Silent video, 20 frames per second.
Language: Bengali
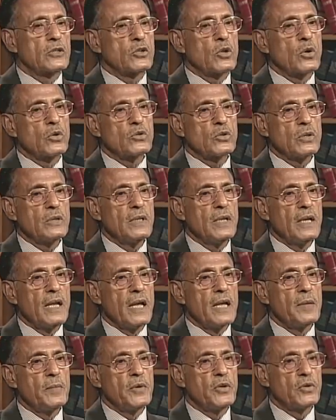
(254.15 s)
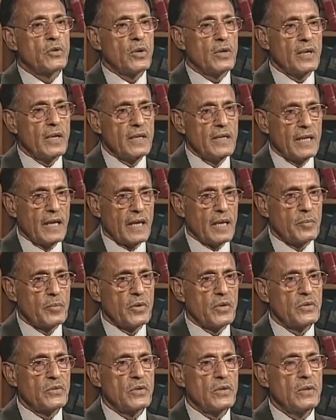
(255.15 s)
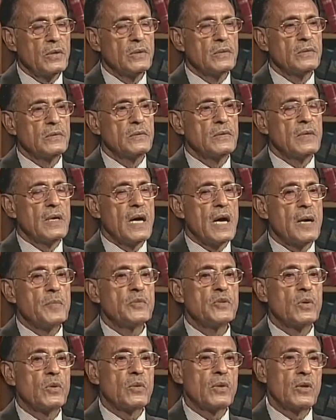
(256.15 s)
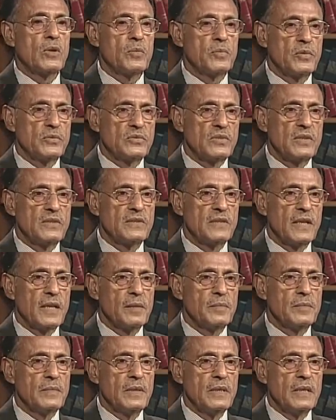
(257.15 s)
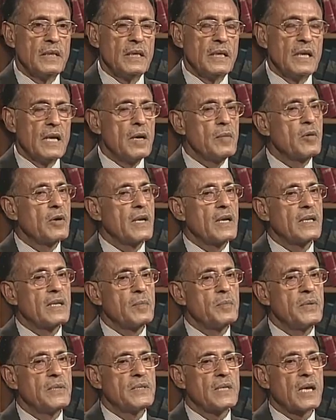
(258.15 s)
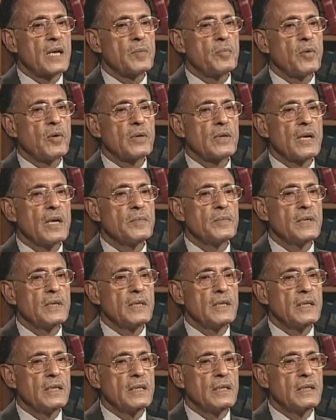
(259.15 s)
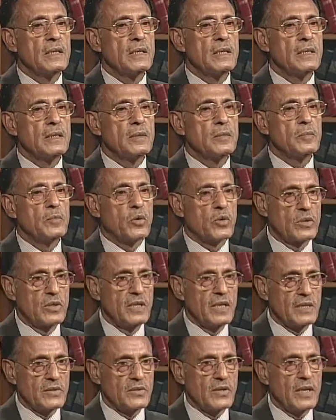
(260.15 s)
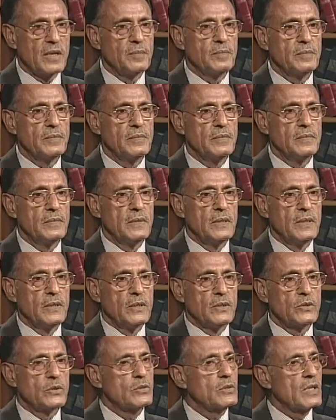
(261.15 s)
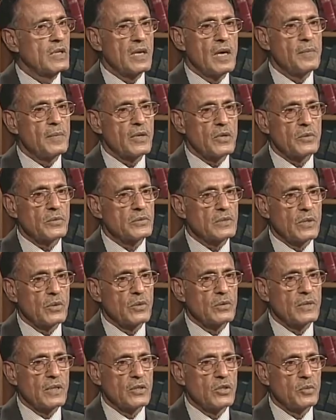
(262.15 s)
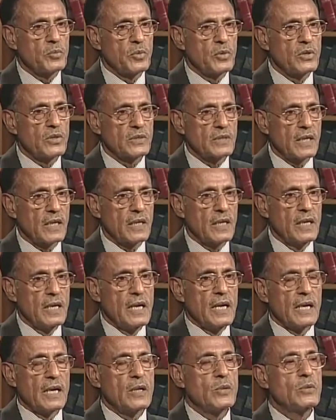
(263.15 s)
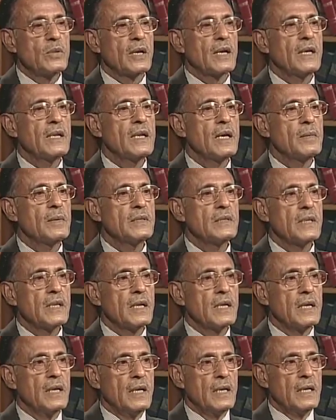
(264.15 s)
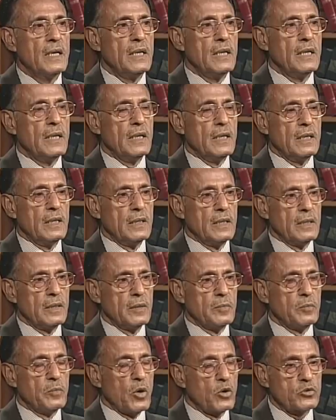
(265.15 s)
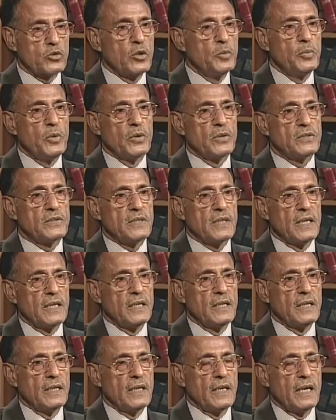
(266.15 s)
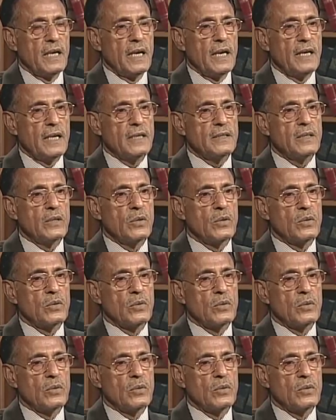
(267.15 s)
সংসদে এই বিষয়টা নিয়ে আলাপ হয়েছিল আমি ওখানে উপস্থিত ছিলাম এবং এটা বিচারের পক্ষে আমি ভোট দিয়েছিলাম সুতরাং আমার অবস্থান অত্যন্ত পরিষ্কার কিন্তু এখানে আমাদের বক্তব্য হচ্ছে এটা যেন